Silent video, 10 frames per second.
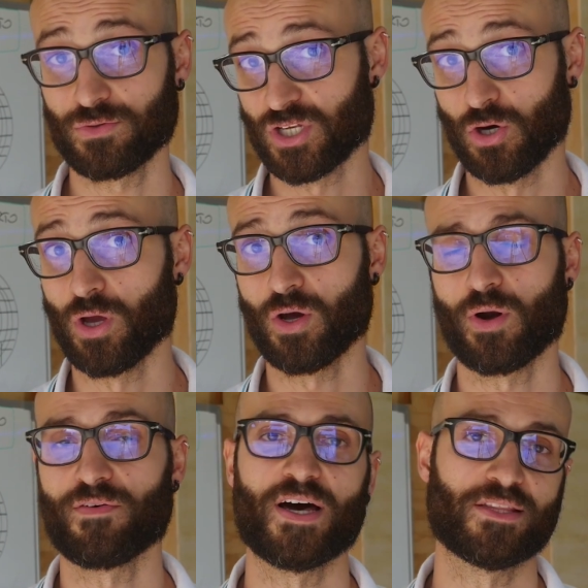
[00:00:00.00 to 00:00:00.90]
se non l'hai
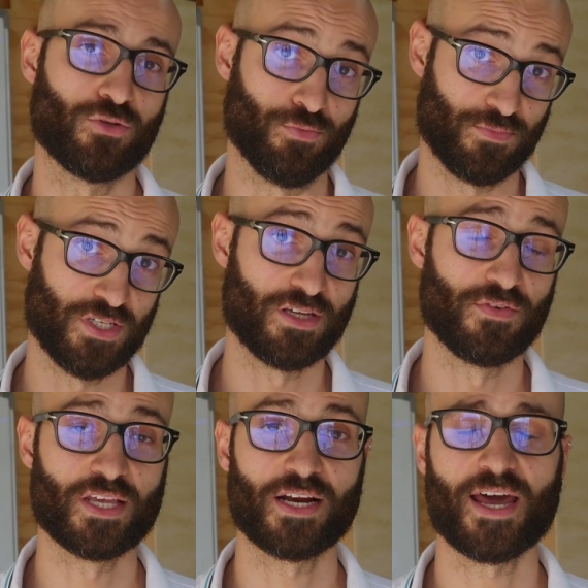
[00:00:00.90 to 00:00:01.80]
ancora fatto
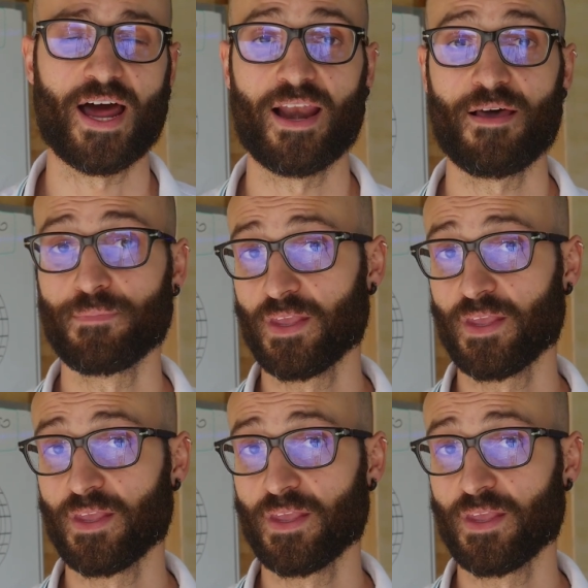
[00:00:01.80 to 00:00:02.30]
iscriviti al canale